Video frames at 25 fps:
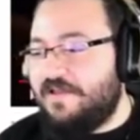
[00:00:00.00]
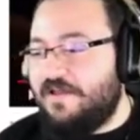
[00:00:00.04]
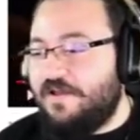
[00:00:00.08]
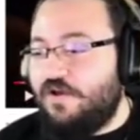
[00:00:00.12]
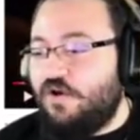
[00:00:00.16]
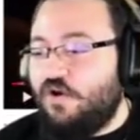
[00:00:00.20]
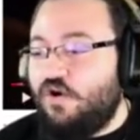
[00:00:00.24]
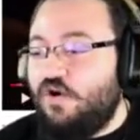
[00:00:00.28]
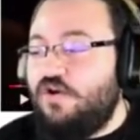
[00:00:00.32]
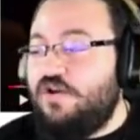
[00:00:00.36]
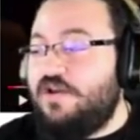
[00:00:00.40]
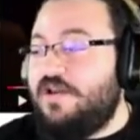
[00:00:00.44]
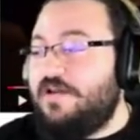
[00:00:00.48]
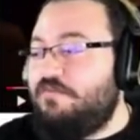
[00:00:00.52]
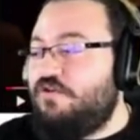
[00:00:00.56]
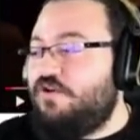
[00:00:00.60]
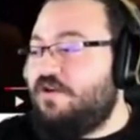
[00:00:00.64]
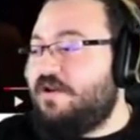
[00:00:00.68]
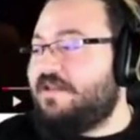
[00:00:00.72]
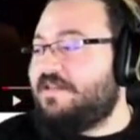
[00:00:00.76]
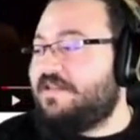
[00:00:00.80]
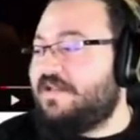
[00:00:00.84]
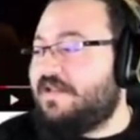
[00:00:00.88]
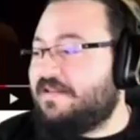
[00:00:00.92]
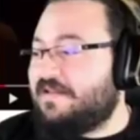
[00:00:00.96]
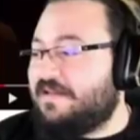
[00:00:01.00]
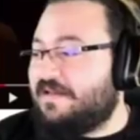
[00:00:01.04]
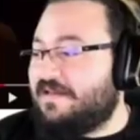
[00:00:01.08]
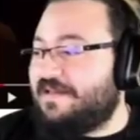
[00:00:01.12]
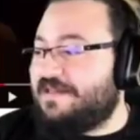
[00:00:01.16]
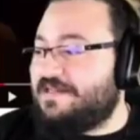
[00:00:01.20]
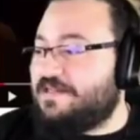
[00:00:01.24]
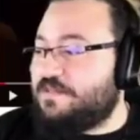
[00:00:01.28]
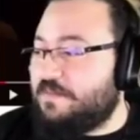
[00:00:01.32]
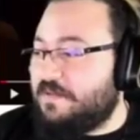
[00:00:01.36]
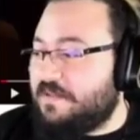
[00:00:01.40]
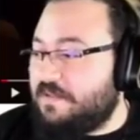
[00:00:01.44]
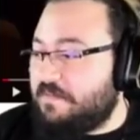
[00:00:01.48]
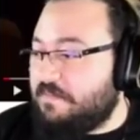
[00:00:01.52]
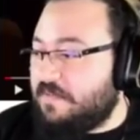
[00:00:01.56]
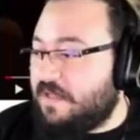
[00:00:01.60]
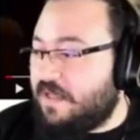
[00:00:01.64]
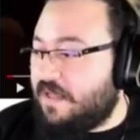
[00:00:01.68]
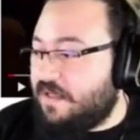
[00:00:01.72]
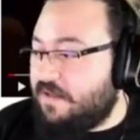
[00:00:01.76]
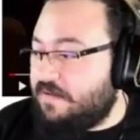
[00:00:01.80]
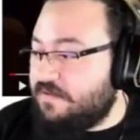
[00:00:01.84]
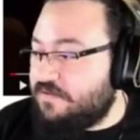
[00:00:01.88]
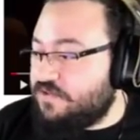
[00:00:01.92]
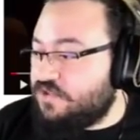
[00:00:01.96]
Öyle böyle dalga geçmedim
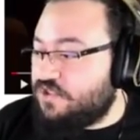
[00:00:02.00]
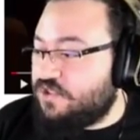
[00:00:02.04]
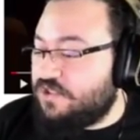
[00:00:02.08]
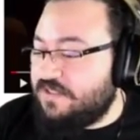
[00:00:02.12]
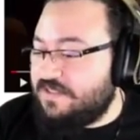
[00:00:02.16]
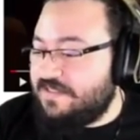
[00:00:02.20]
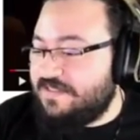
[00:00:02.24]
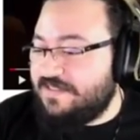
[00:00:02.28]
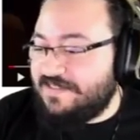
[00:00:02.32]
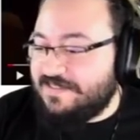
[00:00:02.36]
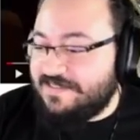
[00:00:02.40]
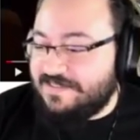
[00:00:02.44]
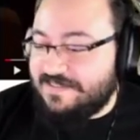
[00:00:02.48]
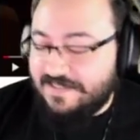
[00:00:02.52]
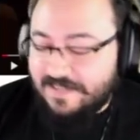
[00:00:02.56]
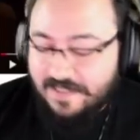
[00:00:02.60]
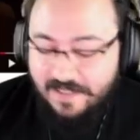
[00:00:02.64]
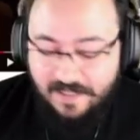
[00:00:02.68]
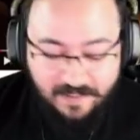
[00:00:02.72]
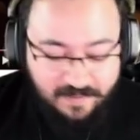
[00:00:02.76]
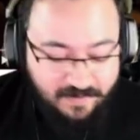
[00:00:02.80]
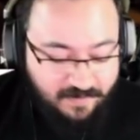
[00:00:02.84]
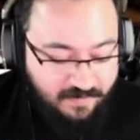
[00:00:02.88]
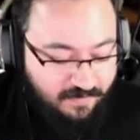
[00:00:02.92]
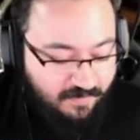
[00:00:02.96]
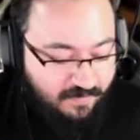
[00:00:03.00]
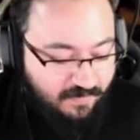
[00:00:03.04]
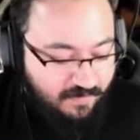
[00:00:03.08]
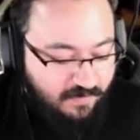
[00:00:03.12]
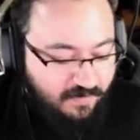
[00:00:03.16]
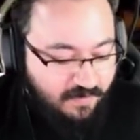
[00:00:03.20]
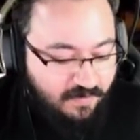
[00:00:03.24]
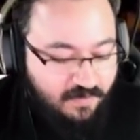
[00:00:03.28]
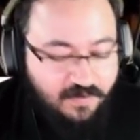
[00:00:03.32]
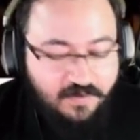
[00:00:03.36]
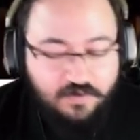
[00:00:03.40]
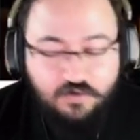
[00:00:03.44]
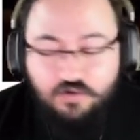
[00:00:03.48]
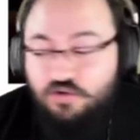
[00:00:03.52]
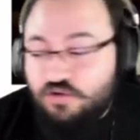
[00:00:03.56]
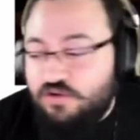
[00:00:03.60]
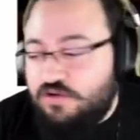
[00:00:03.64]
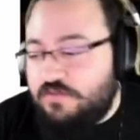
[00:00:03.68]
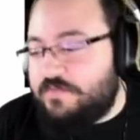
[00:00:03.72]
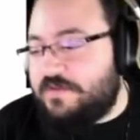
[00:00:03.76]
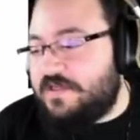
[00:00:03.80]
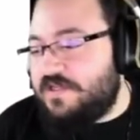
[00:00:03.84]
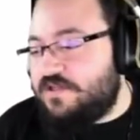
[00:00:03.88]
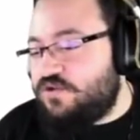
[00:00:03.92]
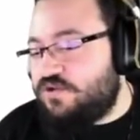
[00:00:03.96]
ya. Çıldırırsın yani.
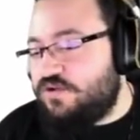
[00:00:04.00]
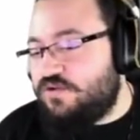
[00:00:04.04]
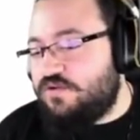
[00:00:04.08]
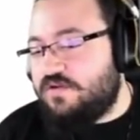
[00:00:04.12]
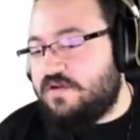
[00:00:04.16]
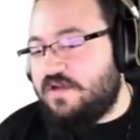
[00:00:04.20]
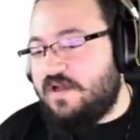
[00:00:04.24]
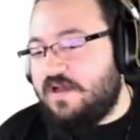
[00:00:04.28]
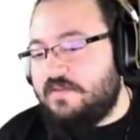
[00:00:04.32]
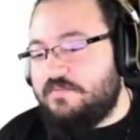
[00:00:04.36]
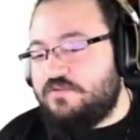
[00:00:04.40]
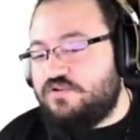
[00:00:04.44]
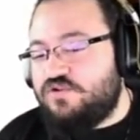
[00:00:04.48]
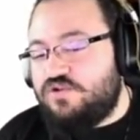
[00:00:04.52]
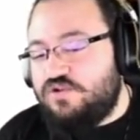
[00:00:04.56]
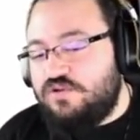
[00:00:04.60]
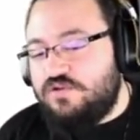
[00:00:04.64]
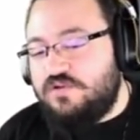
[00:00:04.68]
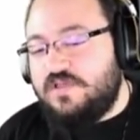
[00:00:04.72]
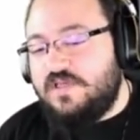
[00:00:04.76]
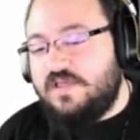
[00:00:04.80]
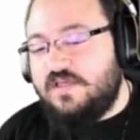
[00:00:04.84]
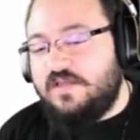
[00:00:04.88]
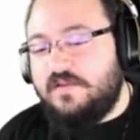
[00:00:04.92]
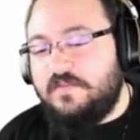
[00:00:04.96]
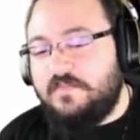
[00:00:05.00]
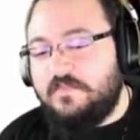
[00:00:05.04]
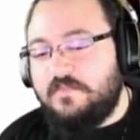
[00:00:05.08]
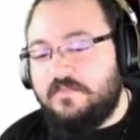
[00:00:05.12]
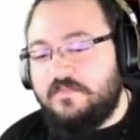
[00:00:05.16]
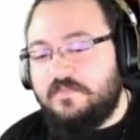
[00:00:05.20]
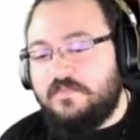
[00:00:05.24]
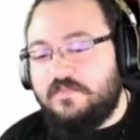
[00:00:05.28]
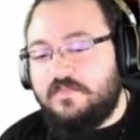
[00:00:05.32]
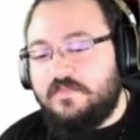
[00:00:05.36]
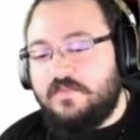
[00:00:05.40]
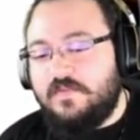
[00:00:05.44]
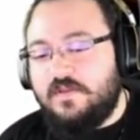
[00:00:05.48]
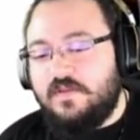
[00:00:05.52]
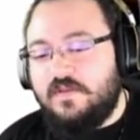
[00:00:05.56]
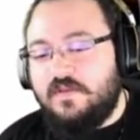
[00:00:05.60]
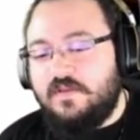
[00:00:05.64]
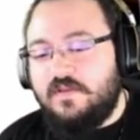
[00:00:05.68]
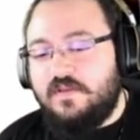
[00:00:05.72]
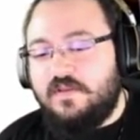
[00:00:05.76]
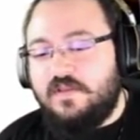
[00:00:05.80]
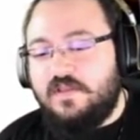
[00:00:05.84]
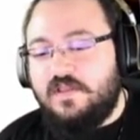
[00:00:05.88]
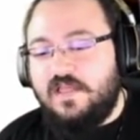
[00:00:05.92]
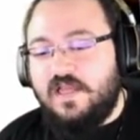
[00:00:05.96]
Gülüp geçiyorduk abi. Çünkü
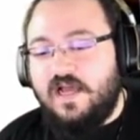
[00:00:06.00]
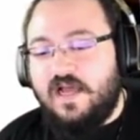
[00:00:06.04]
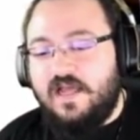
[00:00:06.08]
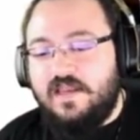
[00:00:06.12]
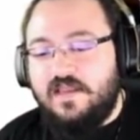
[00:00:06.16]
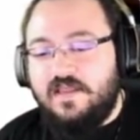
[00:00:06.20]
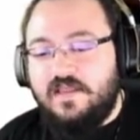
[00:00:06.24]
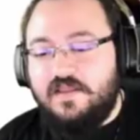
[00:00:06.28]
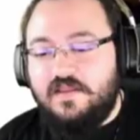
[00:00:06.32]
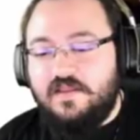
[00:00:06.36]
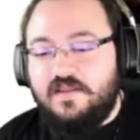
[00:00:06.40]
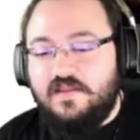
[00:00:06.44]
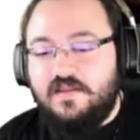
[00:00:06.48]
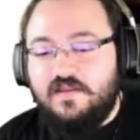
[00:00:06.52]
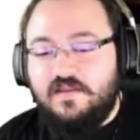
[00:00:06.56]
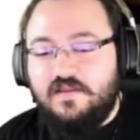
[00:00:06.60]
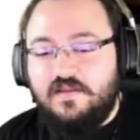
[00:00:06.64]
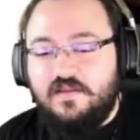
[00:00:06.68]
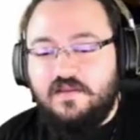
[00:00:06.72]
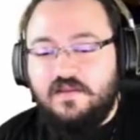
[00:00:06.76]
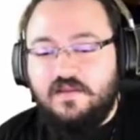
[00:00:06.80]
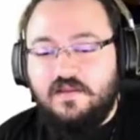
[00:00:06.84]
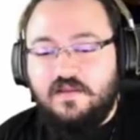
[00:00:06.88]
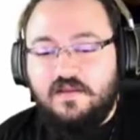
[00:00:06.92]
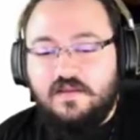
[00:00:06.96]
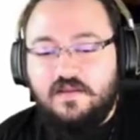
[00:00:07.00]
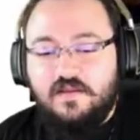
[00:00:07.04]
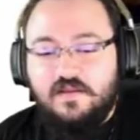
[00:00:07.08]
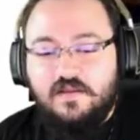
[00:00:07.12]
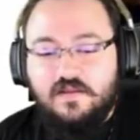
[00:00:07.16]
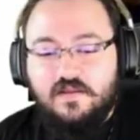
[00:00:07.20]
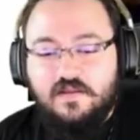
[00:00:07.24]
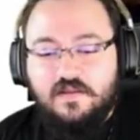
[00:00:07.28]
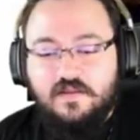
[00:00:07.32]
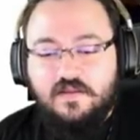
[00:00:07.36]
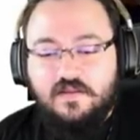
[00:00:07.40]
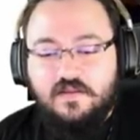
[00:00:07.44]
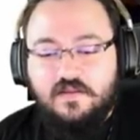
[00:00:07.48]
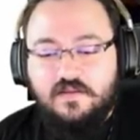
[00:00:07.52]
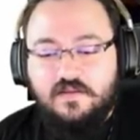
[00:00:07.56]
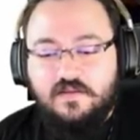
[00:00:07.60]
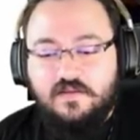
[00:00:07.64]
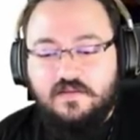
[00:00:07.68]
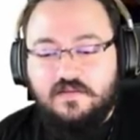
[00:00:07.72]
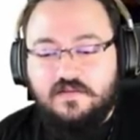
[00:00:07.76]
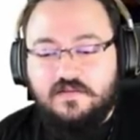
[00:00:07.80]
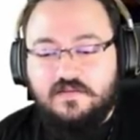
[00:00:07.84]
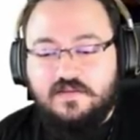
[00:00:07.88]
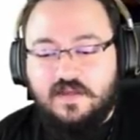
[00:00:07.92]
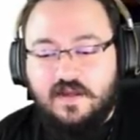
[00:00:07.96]
yani e,
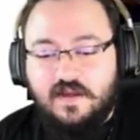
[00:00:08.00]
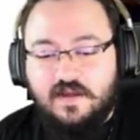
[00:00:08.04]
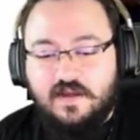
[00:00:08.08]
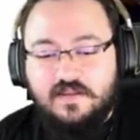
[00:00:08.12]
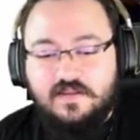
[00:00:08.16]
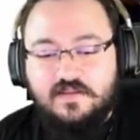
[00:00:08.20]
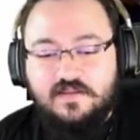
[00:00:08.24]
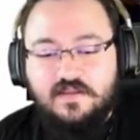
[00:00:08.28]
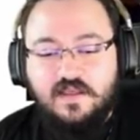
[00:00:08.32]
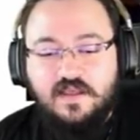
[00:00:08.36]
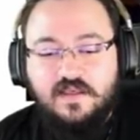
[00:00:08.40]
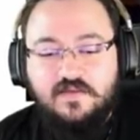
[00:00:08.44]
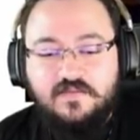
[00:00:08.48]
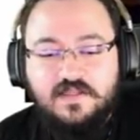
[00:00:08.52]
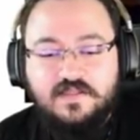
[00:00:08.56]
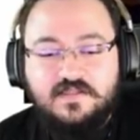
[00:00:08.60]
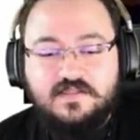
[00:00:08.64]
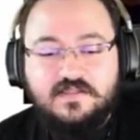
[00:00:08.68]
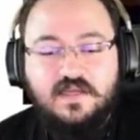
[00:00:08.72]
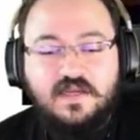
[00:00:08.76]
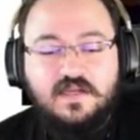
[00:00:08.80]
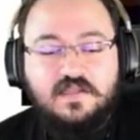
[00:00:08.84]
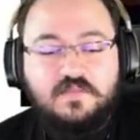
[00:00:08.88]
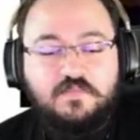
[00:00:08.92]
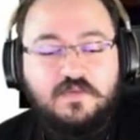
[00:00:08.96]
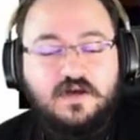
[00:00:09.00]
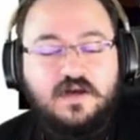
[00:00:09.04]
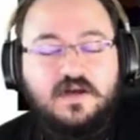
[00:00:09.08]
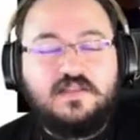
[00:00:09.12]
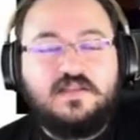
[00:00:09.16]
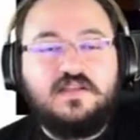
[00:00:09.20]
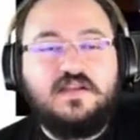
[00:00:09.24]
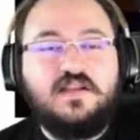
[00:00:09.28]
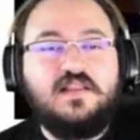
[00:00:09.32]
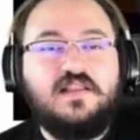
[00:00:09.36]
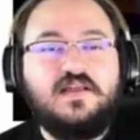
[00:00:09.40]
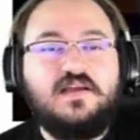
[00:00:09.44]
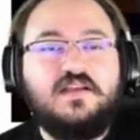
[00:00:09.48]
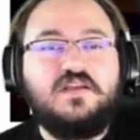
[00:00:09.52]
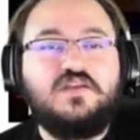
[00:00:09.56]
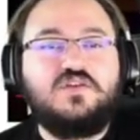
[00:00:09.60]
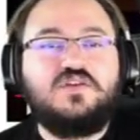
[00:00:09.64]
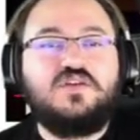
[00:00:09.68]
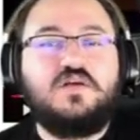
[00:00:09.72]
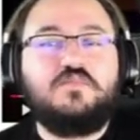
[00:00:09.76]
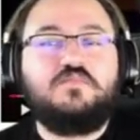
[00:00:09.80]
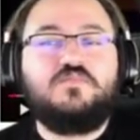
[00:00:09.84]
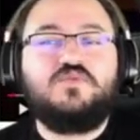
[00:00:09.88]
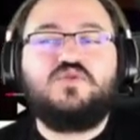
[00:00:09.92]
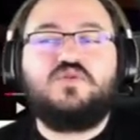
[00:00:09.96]
tarihte evet sert badireler
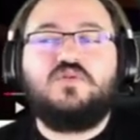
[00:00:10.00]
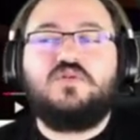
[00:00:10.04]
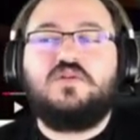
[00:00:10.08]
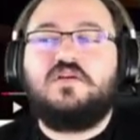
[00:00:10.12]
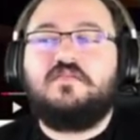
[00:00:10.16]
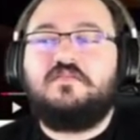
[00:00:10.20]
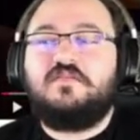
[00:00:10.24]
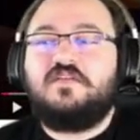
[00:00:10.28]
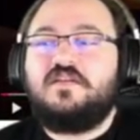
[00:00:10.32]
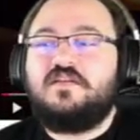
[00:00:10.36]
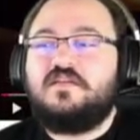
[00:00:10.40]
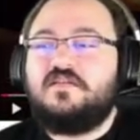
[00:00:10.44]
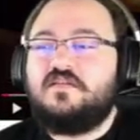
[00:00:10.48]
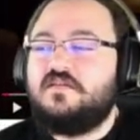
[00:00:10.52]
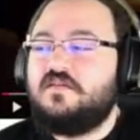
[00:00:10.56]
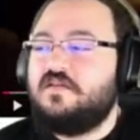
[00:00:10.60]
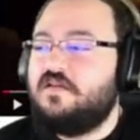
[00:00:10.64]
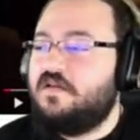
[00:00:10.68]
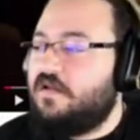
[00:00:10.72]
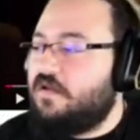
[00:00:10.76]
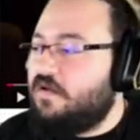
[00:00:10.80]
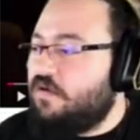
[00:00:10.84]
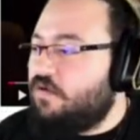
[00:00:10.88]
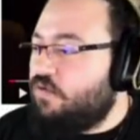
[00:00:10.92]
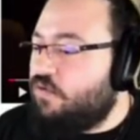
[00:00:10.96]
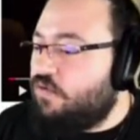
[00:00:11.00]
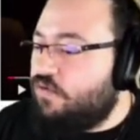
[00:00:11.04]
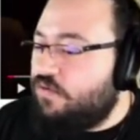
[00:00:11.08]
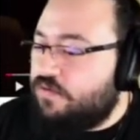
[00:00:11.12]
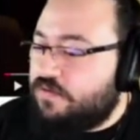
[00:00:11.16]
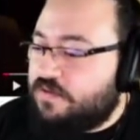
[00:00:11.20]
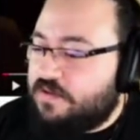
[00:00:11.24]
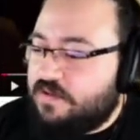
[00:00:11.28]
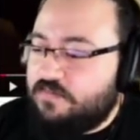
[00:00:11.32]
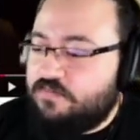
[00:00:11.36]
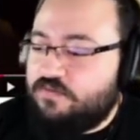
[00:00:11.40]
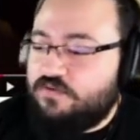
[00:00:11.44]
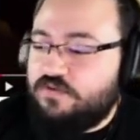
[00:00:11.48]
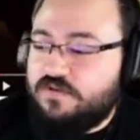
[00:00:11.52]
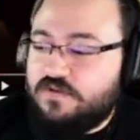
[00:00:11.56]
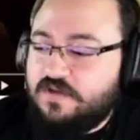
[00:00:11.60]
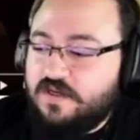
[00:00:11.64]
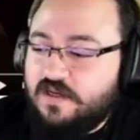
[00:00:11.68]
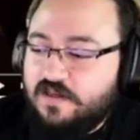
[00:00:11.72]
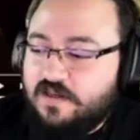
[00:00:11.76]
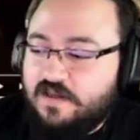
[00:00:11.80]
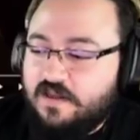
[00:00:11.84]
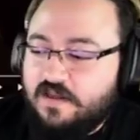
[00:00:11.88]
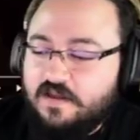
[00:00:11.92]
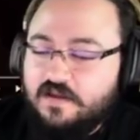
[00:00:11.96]
yaşanmış olabilir. O ülke bu
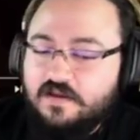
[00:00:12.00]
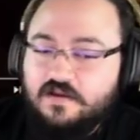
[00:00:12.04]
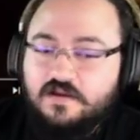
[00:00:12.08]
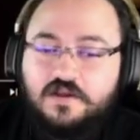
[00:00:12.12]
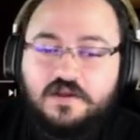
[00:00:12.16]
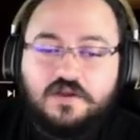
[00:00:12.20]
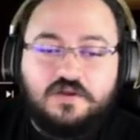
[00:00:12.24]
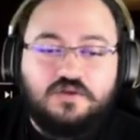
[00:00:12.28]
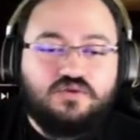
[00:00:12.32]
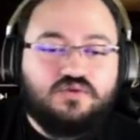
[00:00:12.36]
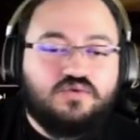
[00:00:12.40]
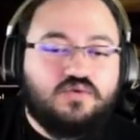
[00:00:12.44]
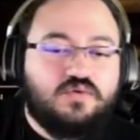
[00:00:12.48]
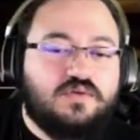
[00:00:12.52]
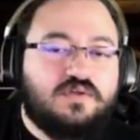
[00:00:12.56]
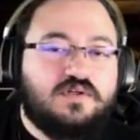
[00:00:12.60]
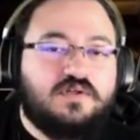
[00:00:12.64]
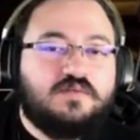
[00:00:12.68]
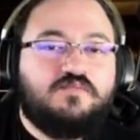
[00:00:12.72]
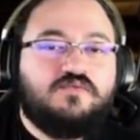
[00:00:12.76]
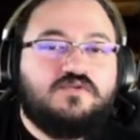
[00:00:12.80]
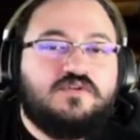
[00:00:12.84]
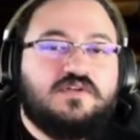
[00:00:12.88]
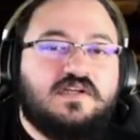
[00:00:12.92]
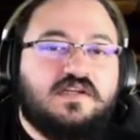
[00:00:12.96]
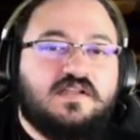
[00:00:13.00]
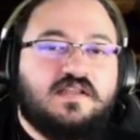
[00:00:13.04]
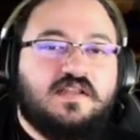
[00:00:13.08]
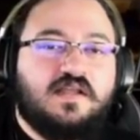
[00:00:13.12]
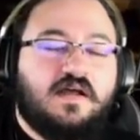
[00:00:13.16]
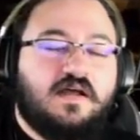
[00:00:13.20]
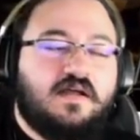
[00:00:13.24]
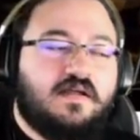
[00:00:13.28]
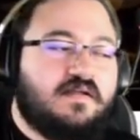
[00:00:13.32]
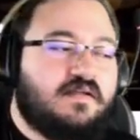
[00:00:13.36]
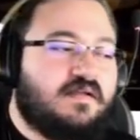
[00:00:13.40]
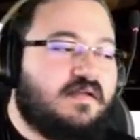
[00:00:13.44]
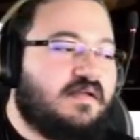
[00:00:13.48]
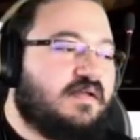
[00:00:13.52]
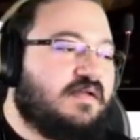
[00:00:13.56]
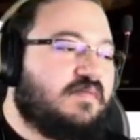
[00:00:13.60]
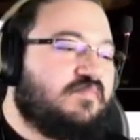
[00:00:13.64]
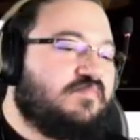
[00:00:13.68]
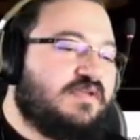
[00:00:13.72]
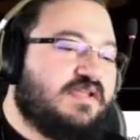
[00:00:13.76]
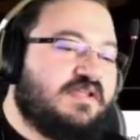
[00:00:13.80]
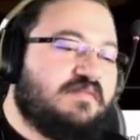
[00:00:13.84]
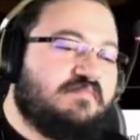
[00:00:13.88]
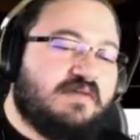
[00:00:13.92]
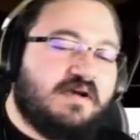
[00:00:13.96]
ülkeyle, şu ırk bu ırkla
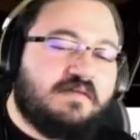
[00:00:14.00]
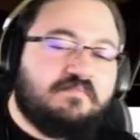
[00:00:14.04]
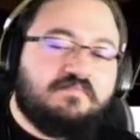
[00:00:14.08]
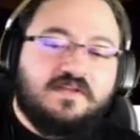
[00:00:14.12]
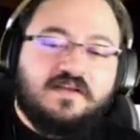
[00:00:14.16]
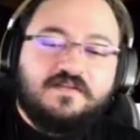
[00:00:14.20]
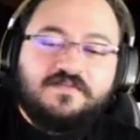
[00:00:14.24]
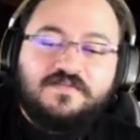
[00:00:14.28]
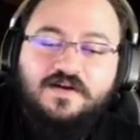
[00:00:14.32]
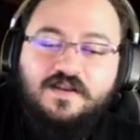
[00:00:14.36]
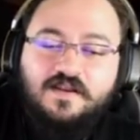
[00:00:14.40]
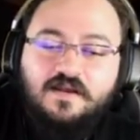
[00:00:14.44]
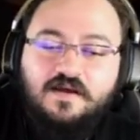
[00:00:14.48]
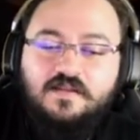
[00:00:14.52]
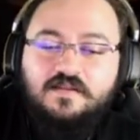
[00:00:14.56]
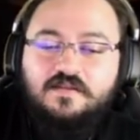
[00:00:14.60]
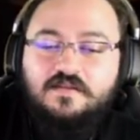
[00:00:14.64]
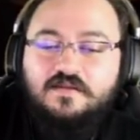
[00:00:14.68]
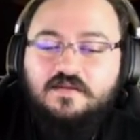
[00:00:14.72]
bilmem ne falan